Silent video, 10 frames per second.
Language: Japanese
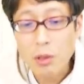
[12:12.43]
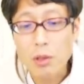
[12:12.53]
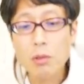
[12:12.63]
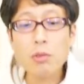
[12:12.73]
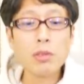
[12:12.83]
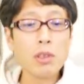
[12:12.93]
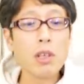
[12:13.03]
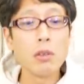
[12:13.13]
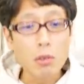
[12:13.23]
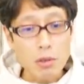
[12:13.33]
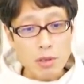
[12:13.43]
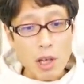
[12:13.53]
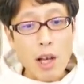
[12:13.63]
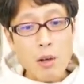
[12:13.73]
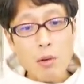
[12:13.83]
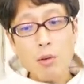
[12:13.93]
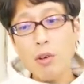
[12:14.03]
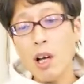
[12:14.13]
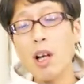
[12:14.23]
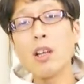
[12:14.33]
行政の裁量
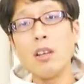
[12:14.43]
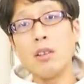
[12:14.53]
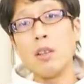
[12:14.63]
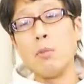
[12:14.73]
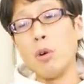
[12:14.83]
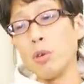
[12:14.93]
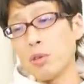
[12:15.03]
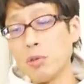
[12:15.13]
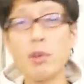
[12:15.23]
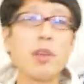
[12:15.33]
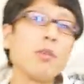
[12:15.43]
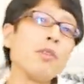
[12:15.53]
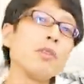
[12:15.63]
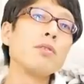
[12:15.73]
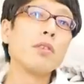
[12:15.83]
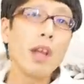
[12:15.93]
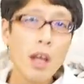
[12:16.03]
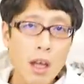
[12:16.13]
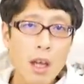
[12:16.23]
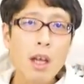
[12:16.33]
の範囲ってものすごい広いんですよね。
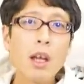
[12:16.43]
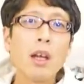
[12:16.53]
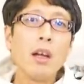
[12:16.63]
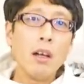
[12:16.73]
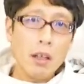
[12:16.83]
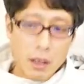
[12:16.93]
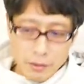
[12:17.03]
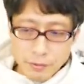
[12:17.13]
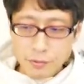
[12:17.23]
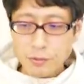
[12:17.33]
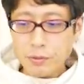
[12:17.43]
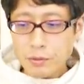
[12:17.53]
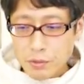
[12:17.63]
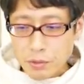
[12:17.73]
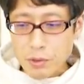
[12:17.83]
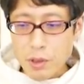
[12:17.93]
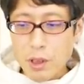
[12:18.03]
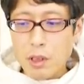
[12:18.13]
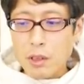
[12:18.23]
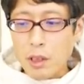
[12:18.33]

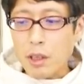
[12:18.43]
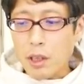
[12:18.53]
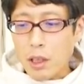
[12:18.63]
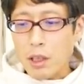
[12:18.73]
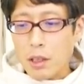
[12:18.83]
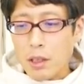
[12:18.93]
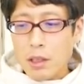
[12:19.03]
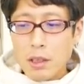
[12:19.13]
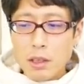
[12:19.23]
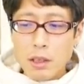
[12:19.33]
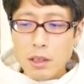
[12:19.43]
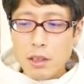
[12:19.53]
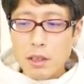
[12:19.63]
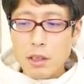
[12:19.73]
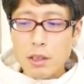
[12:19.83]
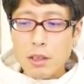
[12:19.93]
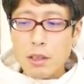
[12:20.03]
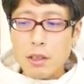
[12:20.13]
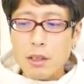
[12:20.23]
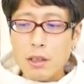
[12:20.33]
えー、だから、
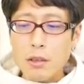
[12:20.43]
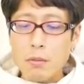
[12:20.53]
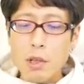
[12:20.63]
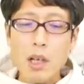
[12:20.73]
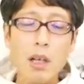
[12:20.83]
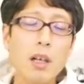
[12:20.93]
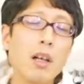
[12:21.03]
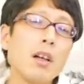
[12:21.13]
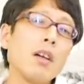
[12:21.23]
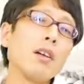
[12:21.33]
えー、まあ